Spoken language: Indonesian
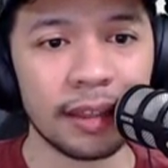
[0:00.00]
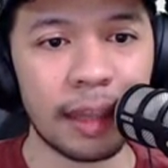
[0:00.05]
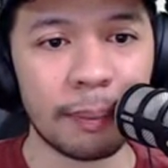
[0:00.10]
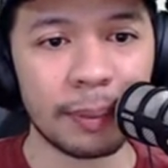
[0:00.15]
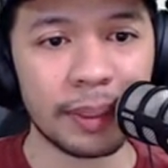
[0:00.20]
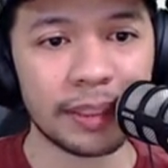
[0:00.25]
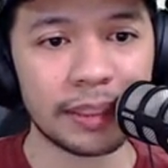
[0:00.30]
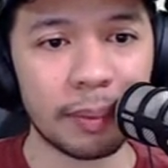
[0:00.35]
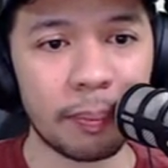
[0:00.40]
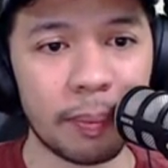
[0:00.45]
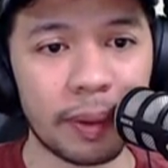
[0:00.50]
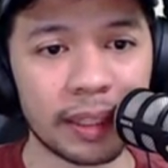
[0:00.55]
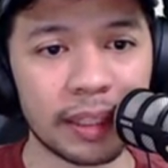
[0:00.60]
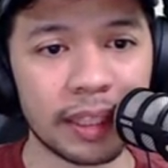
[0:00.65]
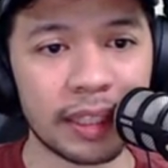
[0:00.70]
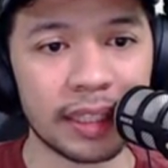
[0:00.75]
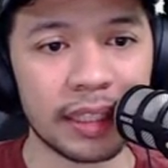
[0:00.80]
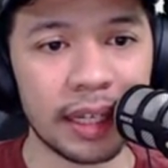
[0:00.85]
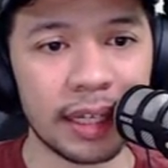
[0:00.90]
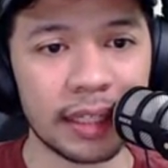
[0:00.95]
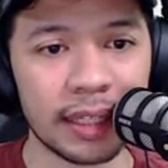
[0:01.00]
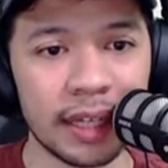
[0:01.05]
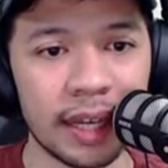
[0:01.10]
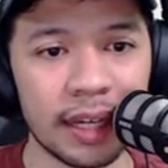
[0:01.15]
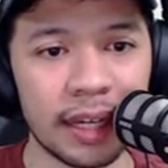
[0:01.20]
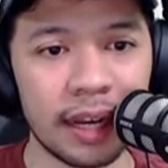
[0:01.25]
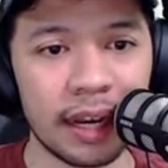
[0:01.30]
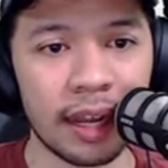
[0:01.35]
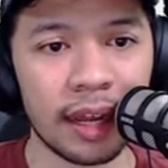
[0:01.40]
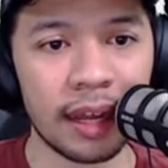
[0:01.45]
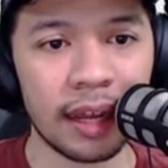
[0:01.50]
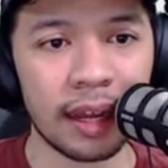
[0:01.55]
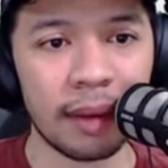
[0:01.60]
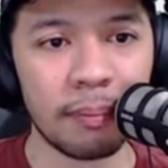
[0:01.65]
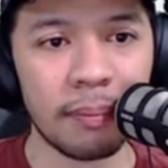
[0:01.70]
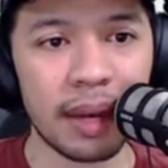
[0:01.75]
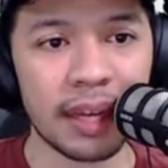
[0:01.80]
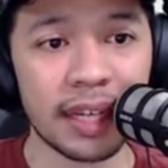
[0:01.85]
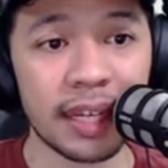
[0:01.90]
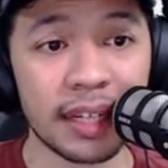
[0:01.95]
tapi sepertinya ini adalah
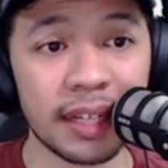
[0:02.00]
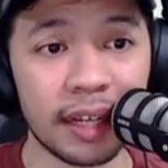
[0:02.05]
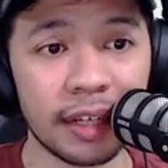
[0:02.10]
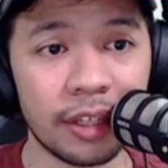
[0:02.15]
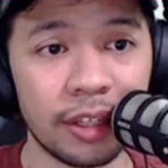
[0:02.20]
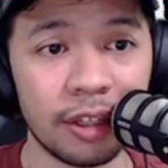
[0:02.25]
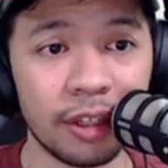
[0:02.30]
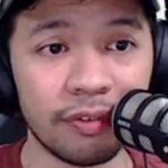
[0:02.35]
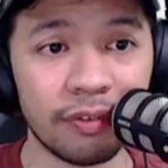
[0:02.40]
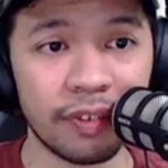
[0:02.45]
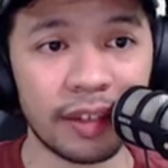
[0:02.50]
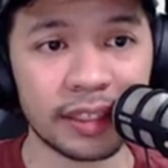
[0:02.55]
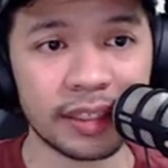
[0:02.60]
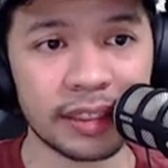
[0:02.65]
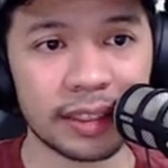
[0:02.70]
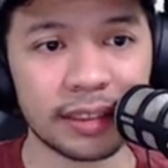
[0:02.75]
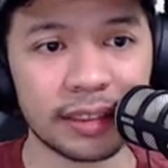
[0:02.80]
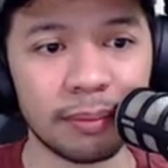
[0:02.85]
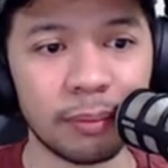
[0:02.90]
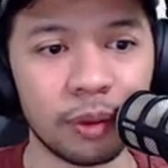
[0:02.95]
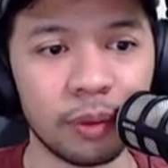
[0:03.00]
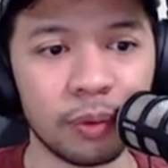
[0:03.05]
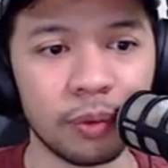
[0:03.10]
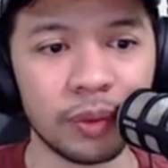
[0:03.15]
bagian dari universe tersebut